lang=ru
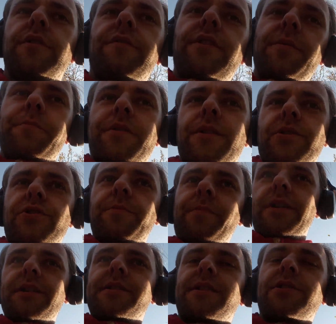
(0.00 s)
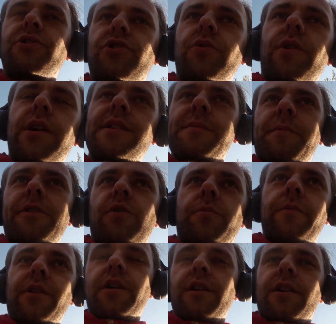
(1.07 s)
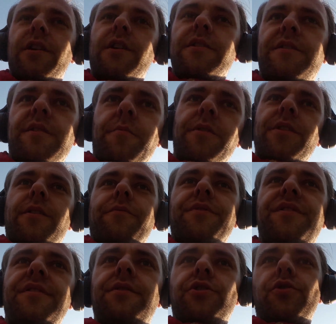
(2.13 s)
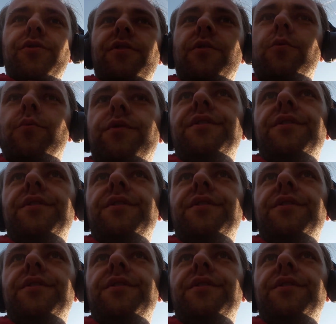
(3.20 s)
говорит, приложи палец еще раз, потом терминал висит еще секунд